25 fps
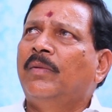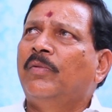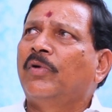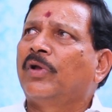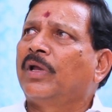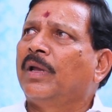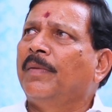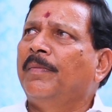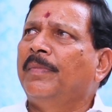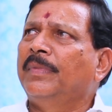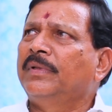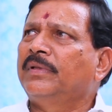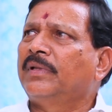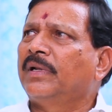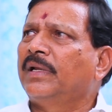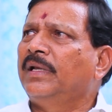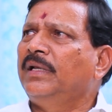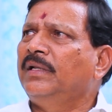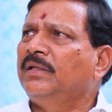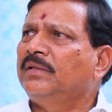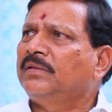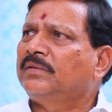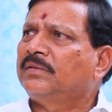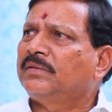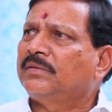ముఖ్యమంత్రి
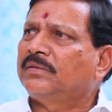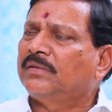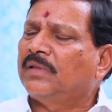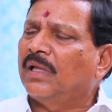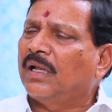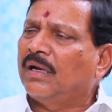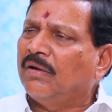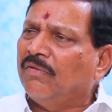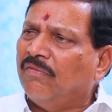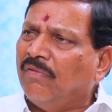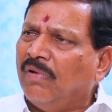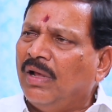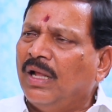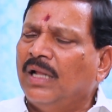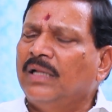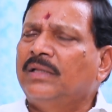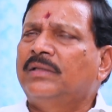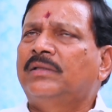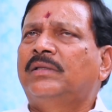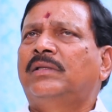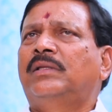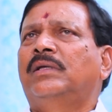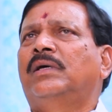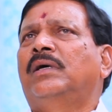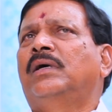అయిన
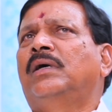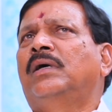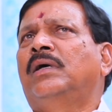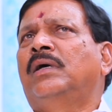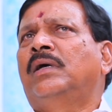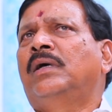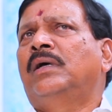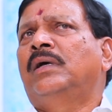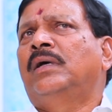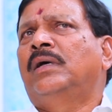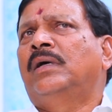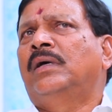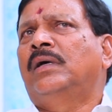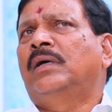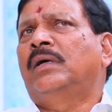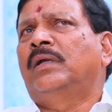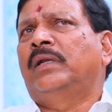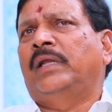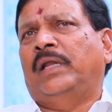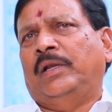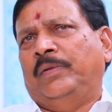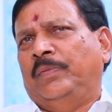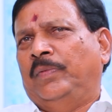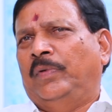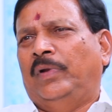తర్వాత
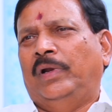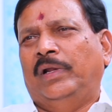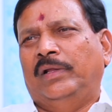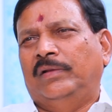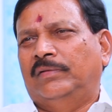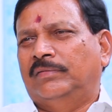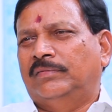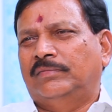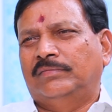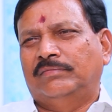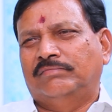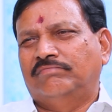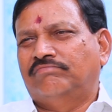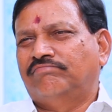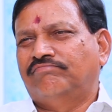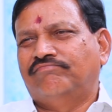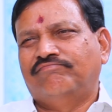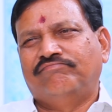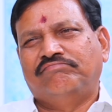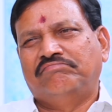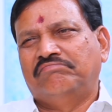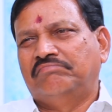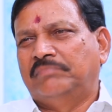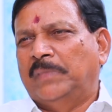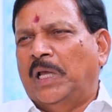నేను పోలేదు
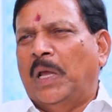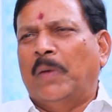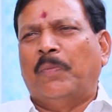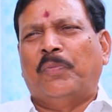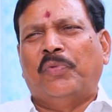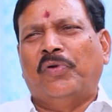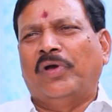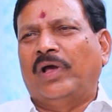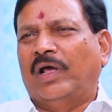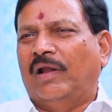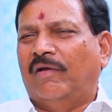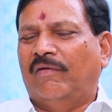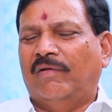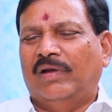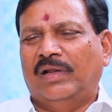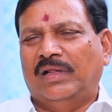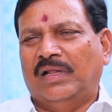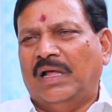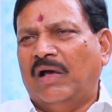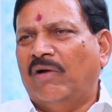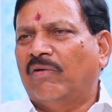ఎప్పుడు కలవలేదు